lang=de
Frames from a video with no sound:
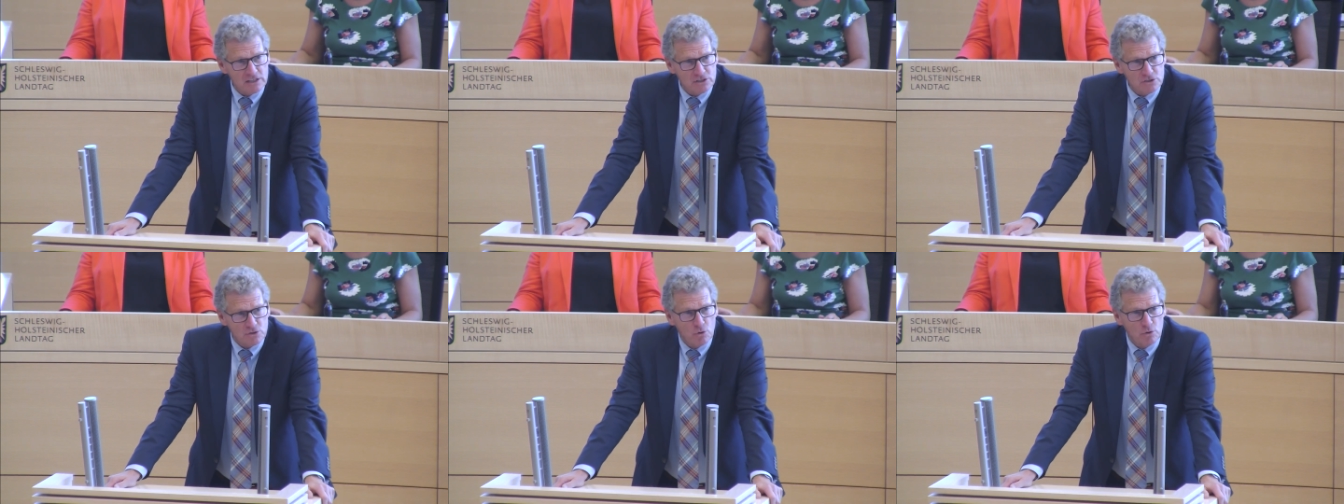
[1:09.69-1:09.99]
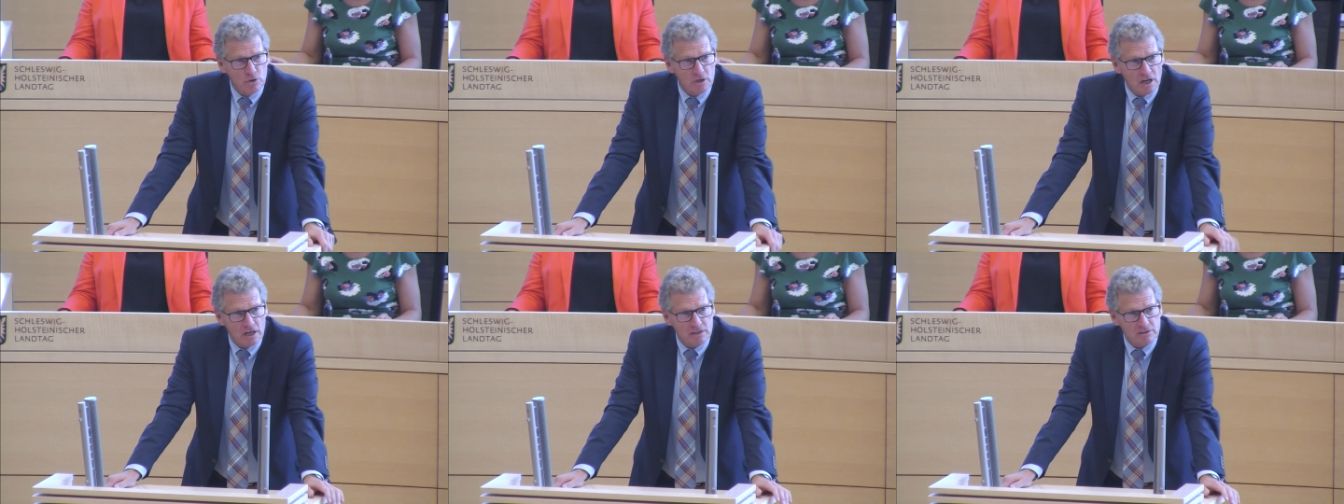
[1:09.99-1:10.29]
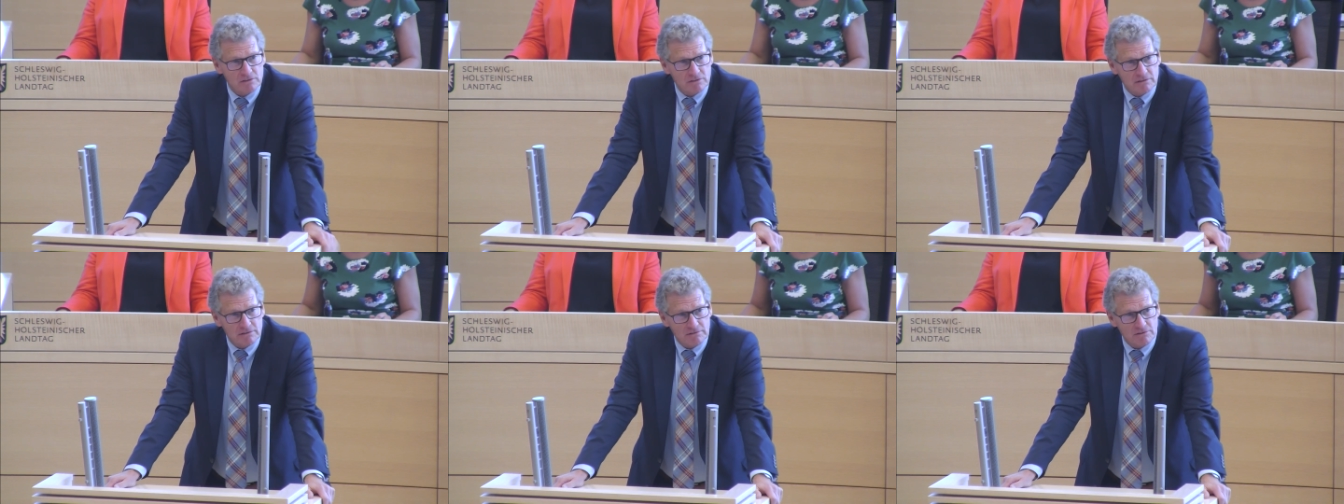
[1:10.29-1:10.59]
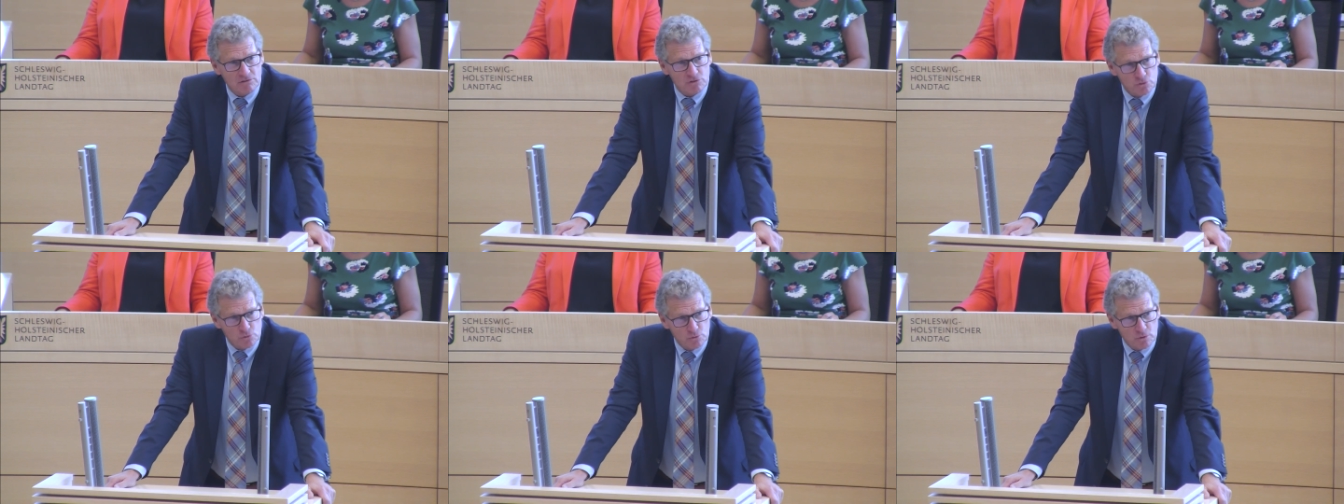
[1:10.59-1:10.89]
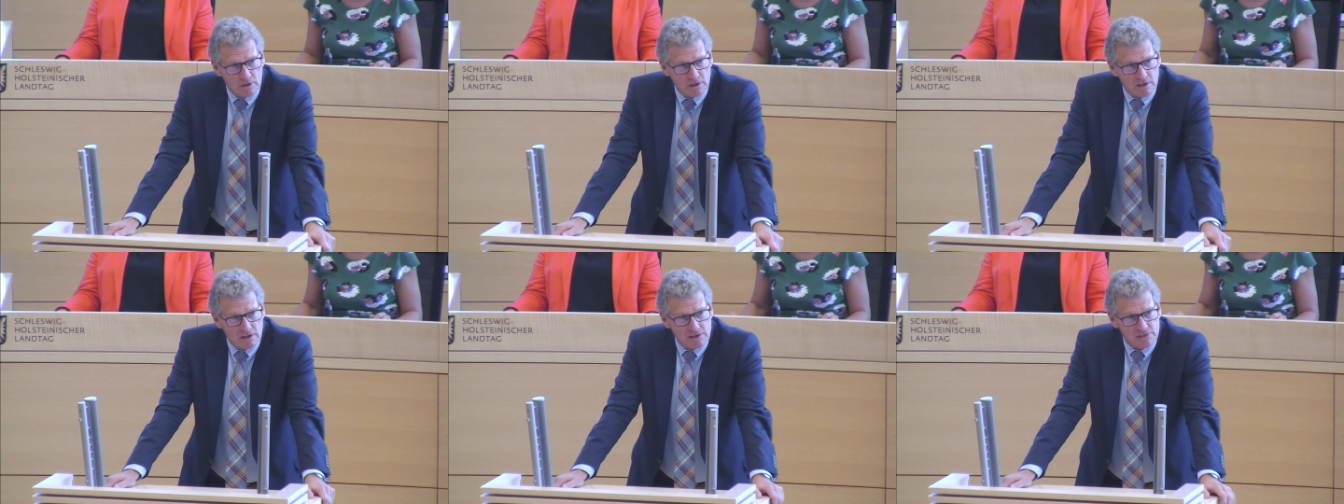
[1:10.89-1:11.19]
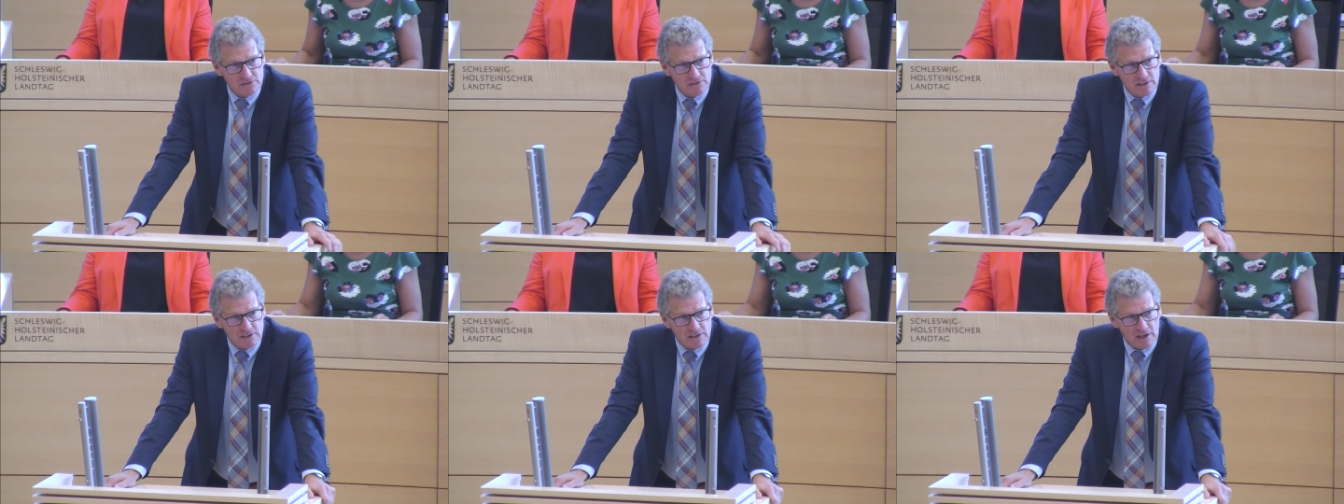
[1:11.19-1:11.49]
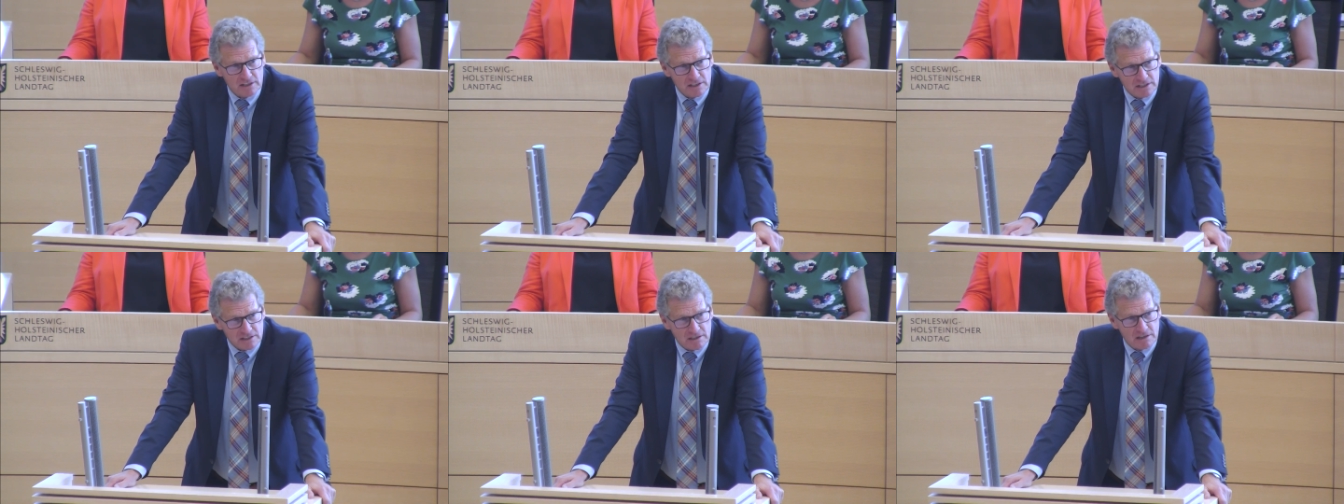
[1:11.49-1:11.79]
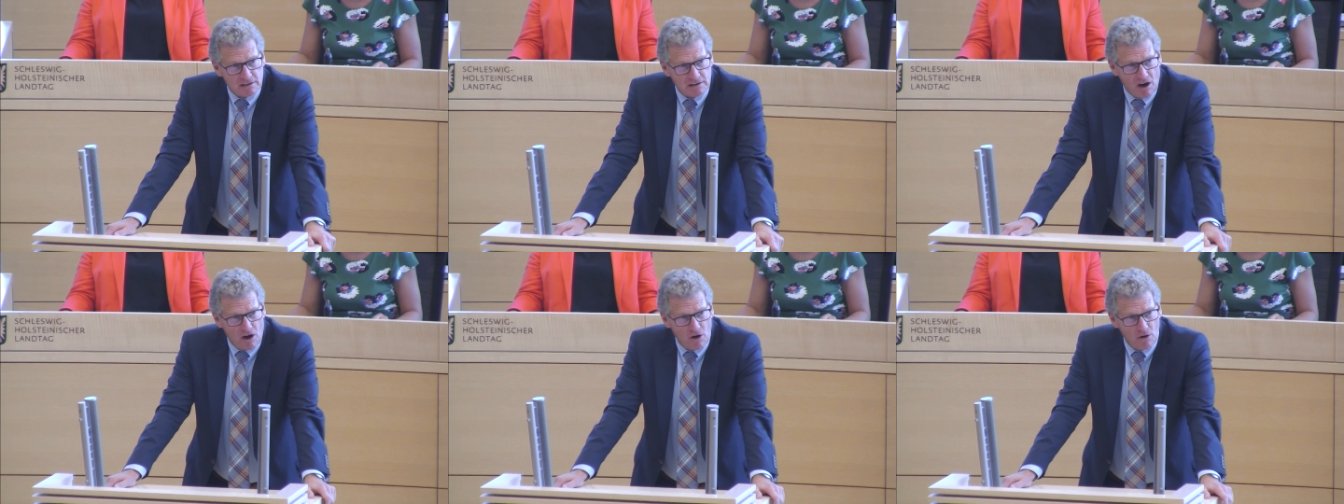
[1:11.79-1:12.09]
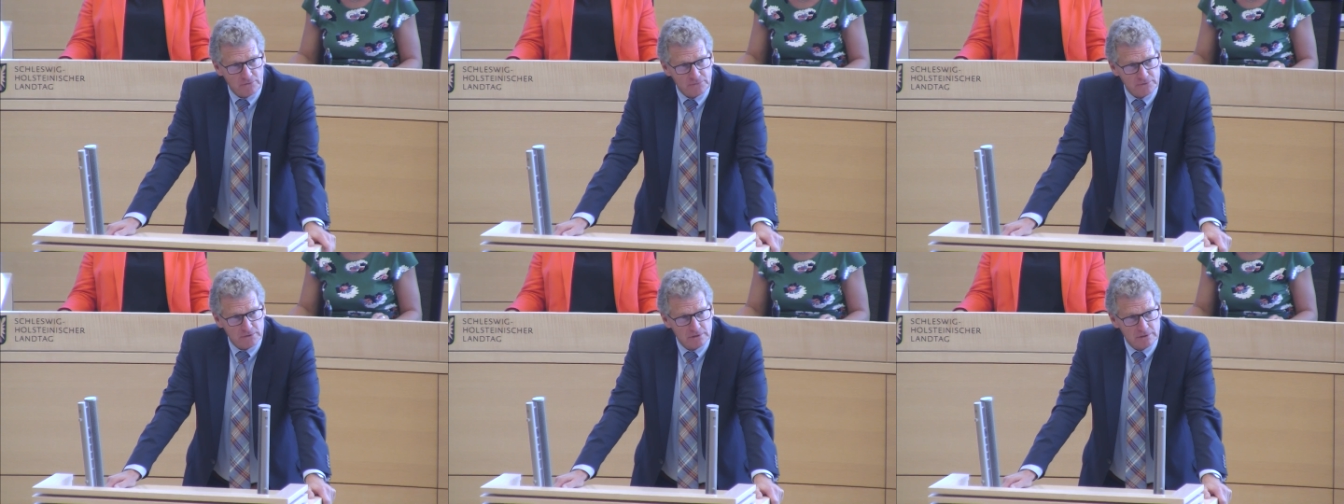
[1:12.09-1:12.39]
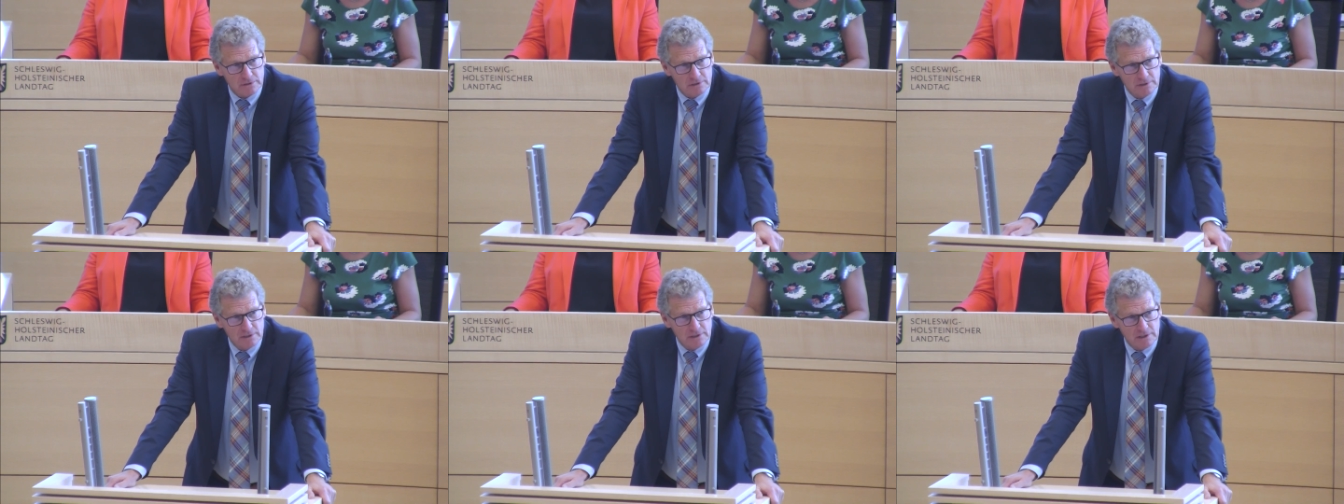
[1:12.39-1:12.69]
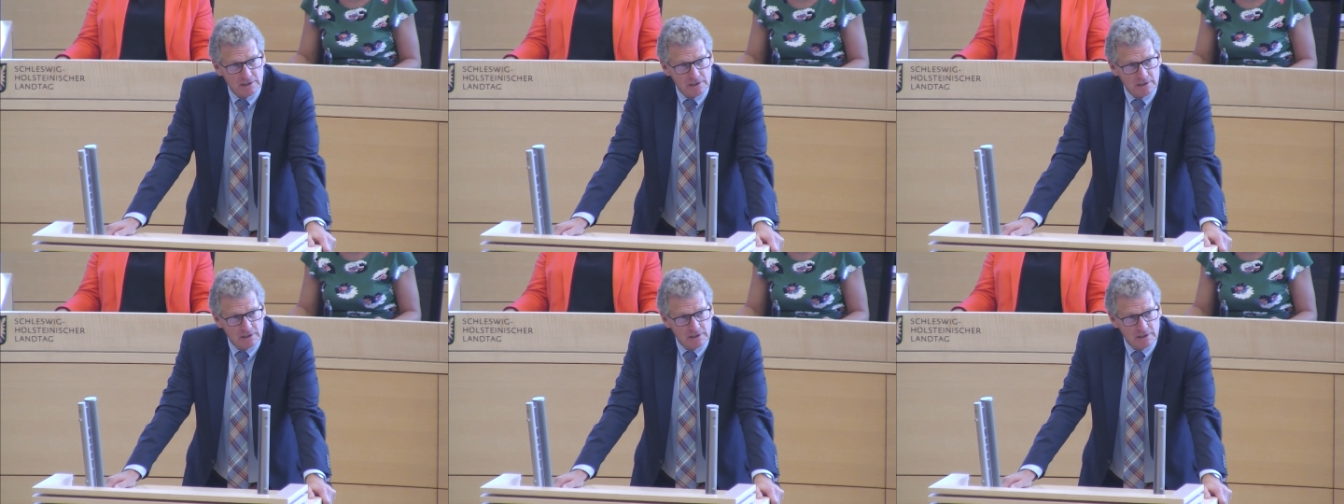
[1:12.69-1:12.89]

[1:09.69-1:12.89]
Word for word: Denn diese 100 Züge sind ja nicht gekauft,